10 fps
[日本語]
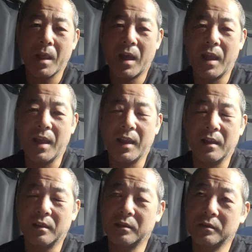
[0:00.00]
はい。
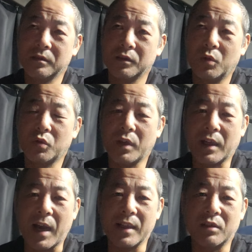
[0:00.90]
本当にね、
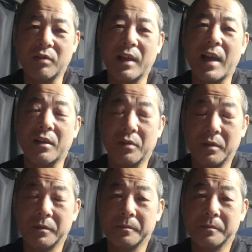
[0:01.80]
変えてくれないと。